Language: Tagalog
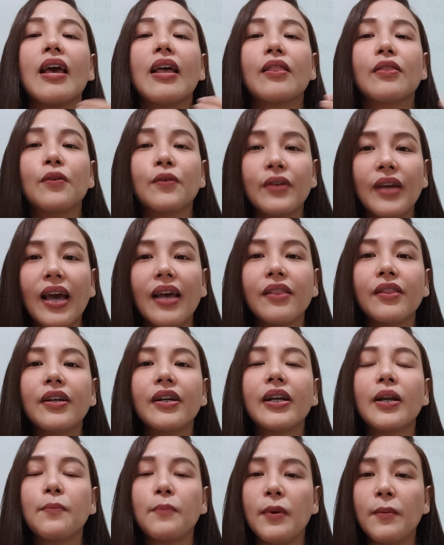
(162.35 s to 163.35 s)
together
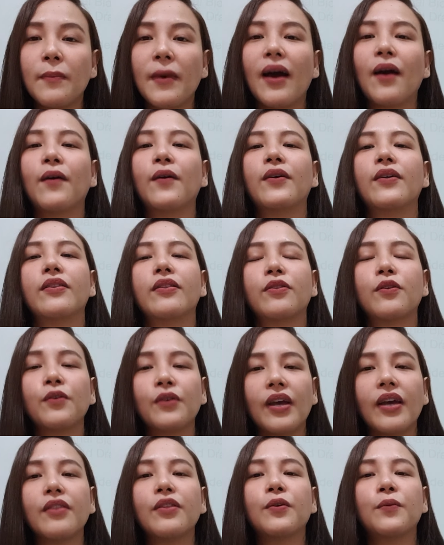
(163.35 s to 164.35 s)
na babangon
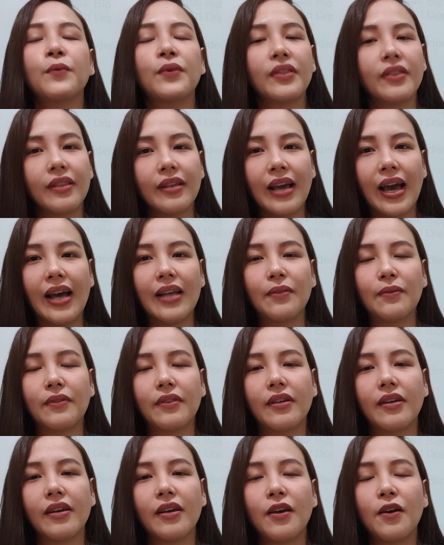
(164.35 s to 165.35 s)
together with God,
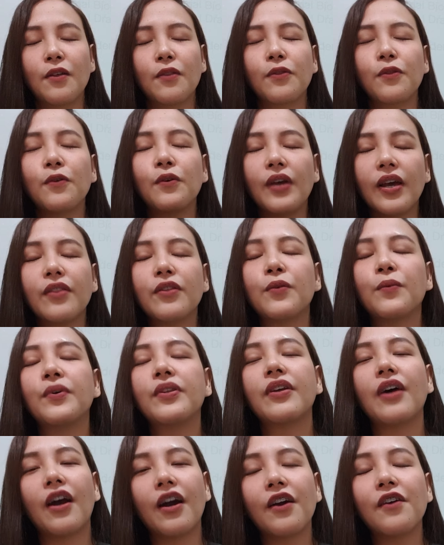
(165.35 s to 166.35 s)
together
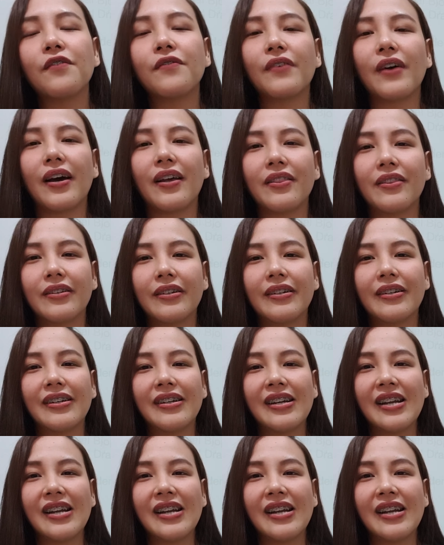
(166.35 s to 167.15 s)
with our Father.